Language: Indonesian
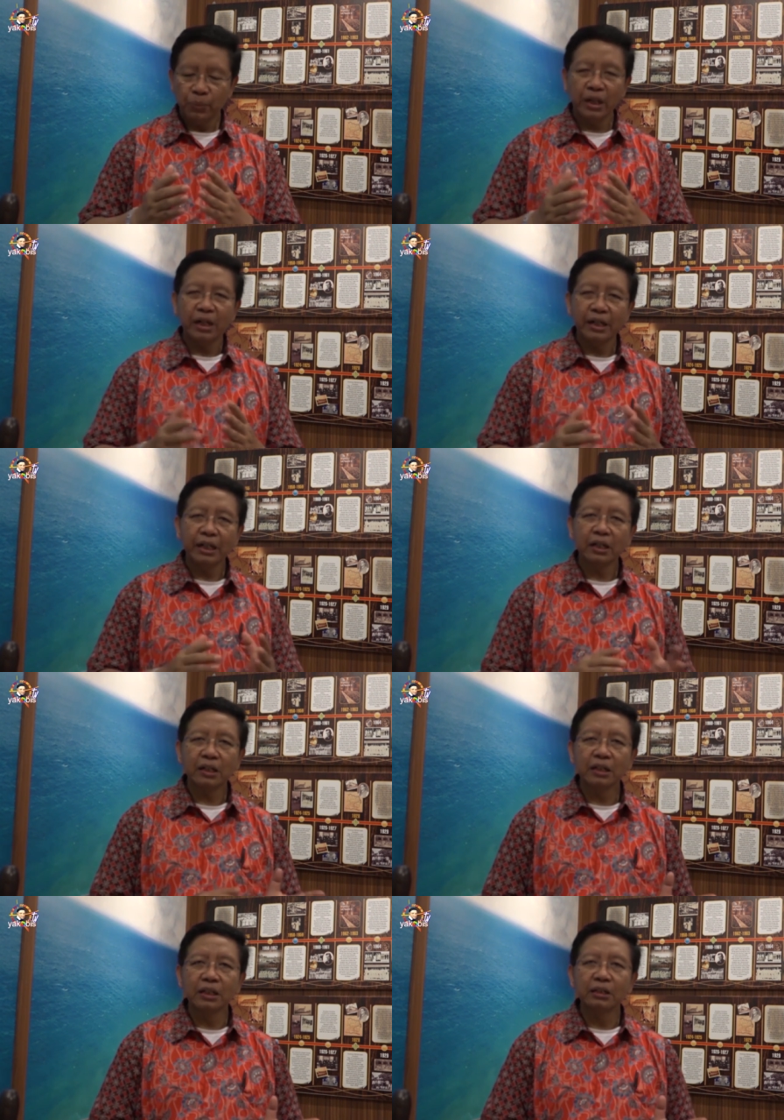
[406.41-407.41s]
beraneka
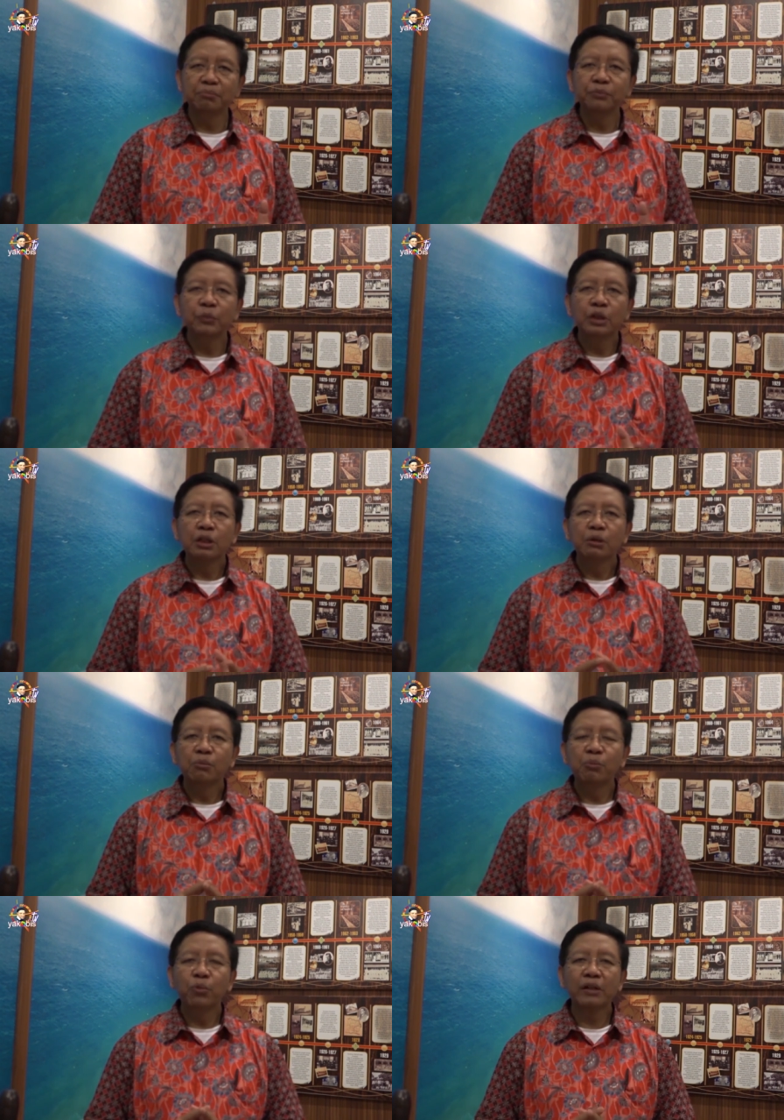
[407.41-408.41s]
ragam
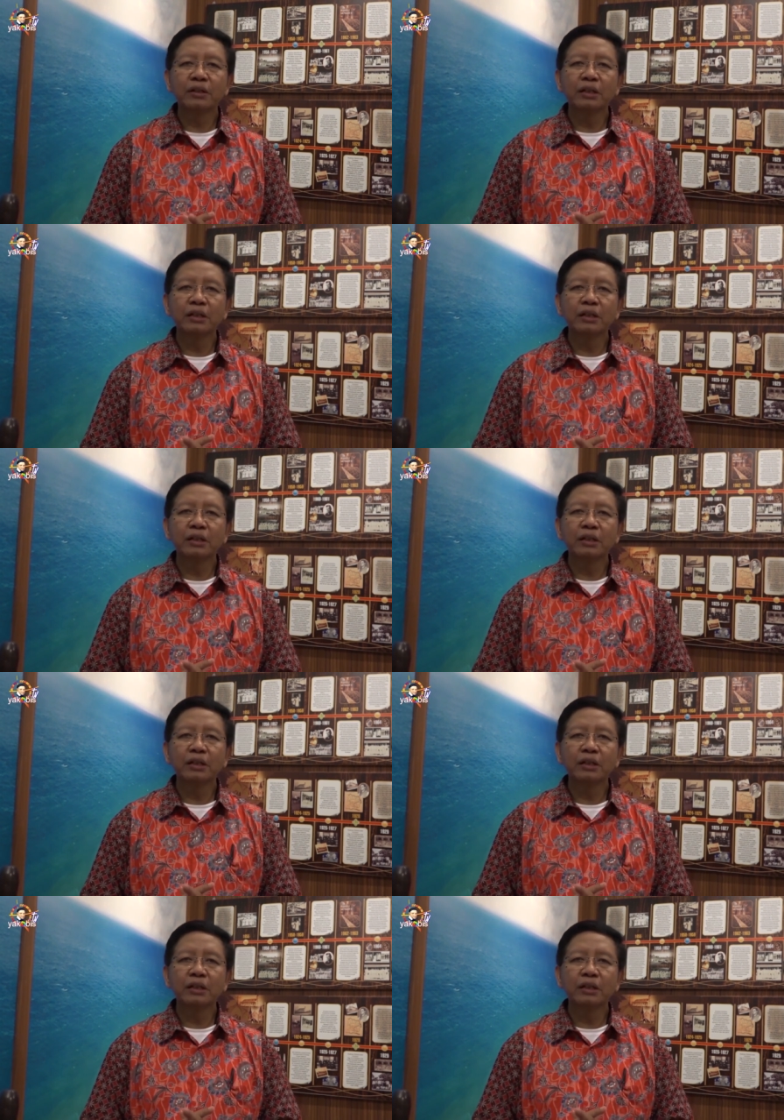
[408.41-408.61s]
membuat